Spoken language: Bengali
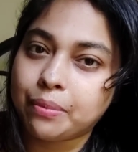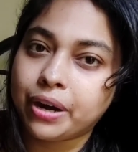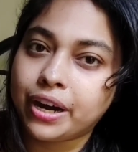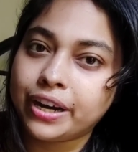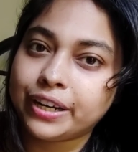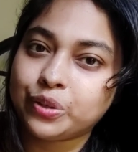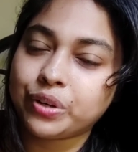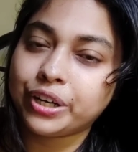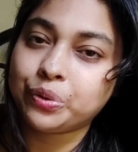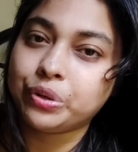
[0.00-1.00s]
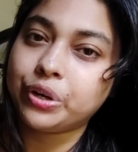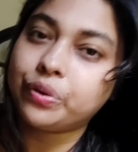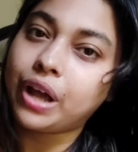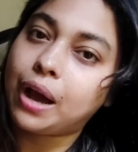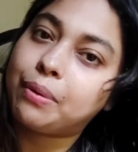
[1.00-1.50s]
আবার একটুখানি ঘুরে
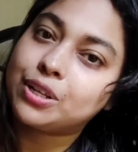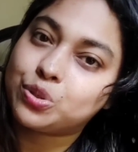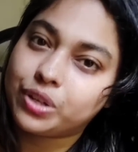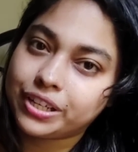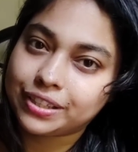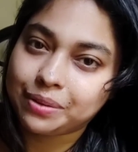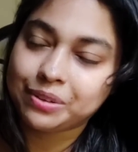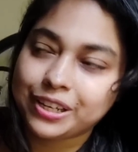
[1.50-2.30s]
টুরে আবার চলে যেতাম